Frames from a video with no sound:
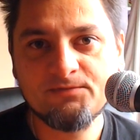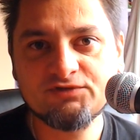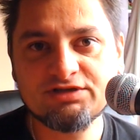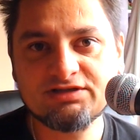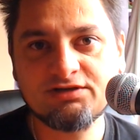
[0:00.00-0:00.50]

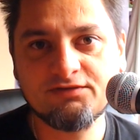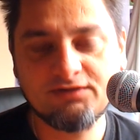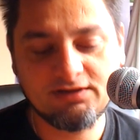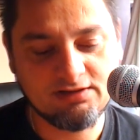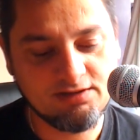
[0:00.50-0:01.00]
wszystko
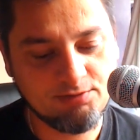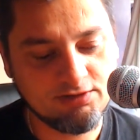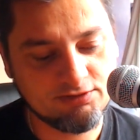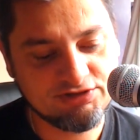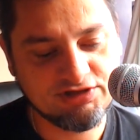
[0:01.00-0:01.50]
wie
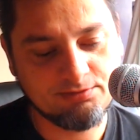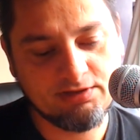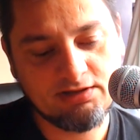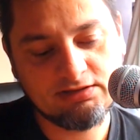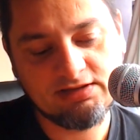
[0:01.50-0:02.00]
lepiej od
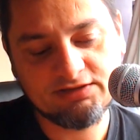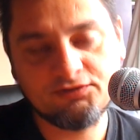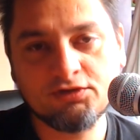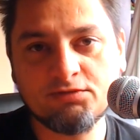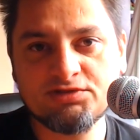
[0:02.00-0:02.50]
ciebie, dla
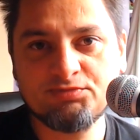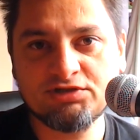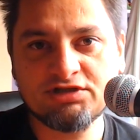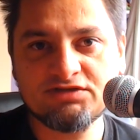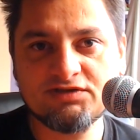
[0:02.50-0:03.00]
twojego
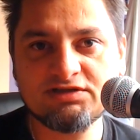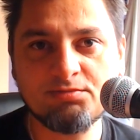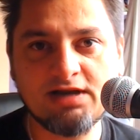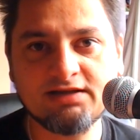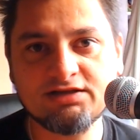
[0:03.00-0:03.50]
bezpieczeństwa
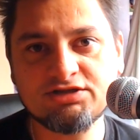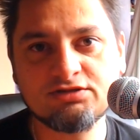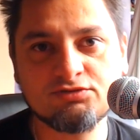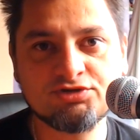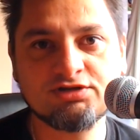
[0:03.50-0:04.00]
zabrania
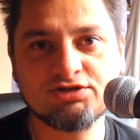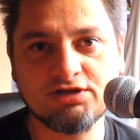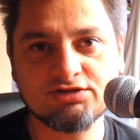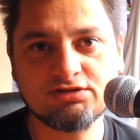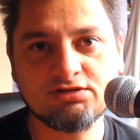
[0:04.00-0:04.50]
ci różnych
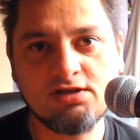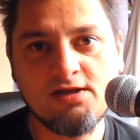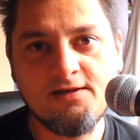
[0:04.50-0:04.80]
rzeczy.